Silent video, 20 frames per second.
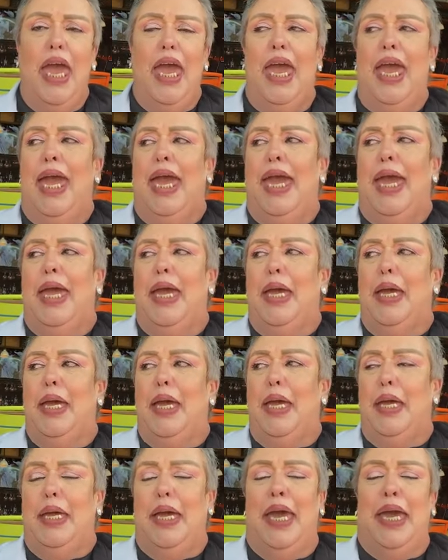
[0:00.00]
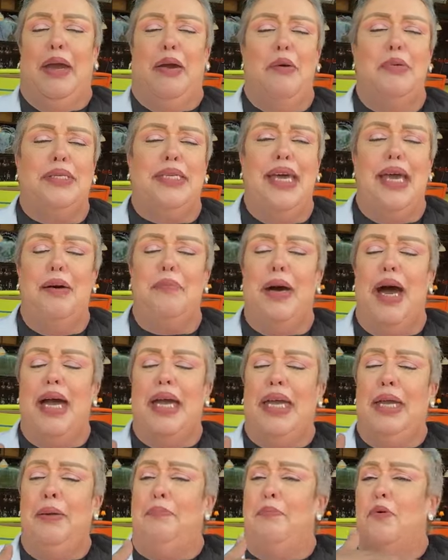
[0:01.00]
Eh, eh, ¿Cómo se llama?
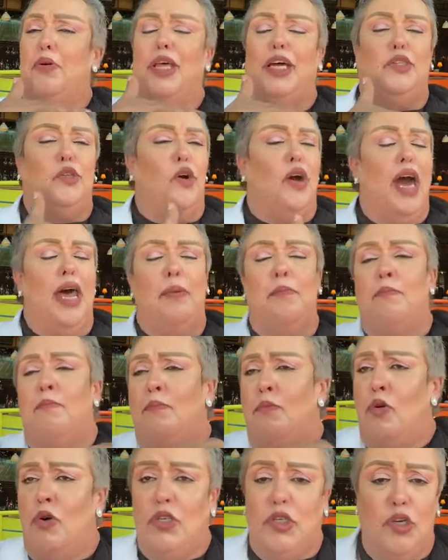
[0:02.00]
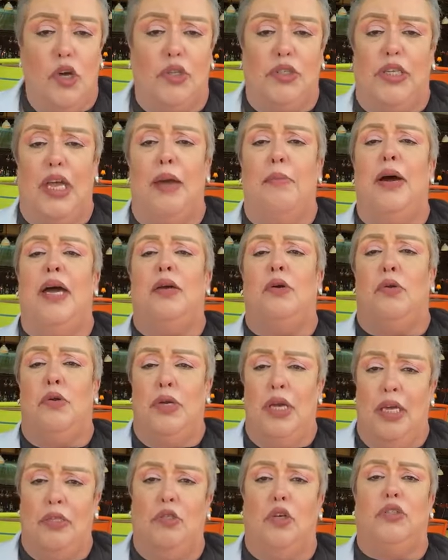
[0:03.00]
Y pude tocar muchos temas,
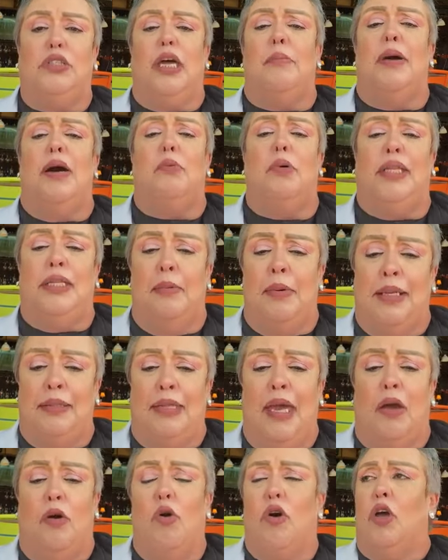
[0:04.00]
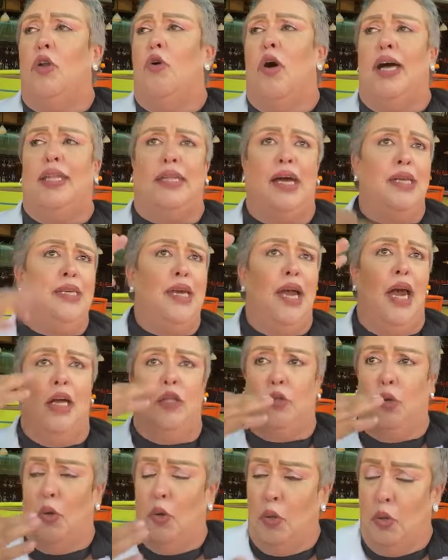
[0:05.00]
incluyendo temas guatemaltecos que nos atañen
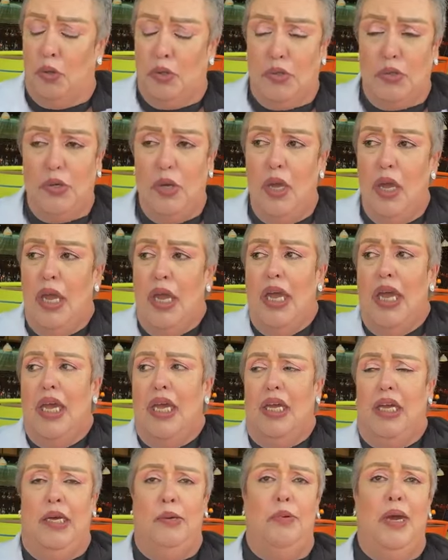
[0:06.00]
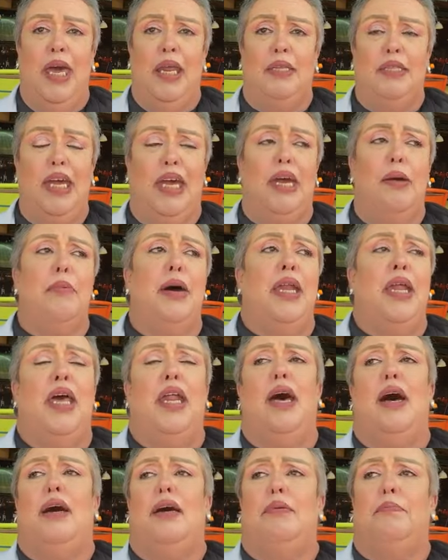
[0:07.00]
a todos y ver de qué
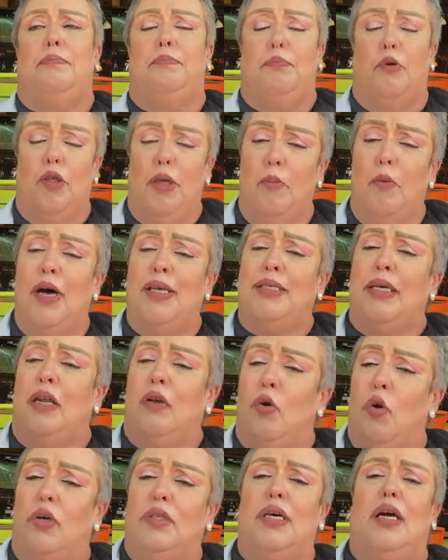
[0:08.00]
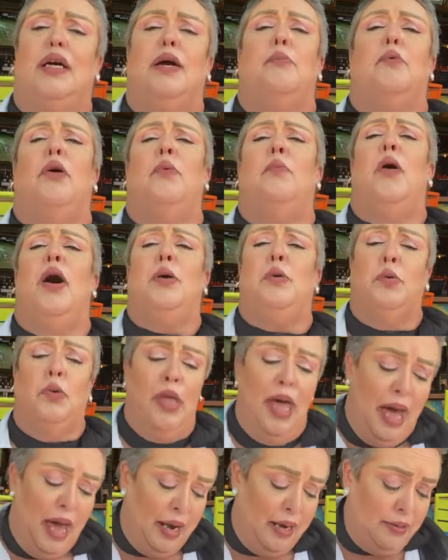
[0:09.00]
manera podemos hacer cosas que podemos
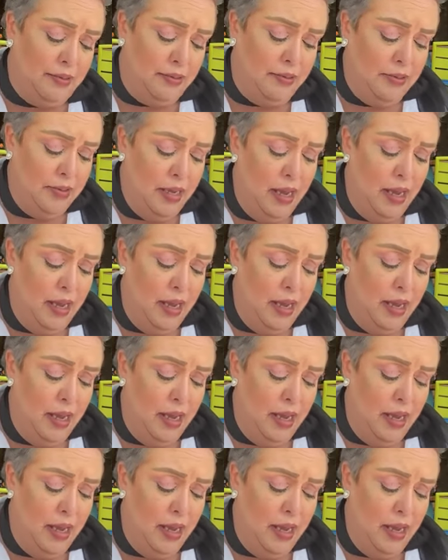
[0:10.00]
ayudar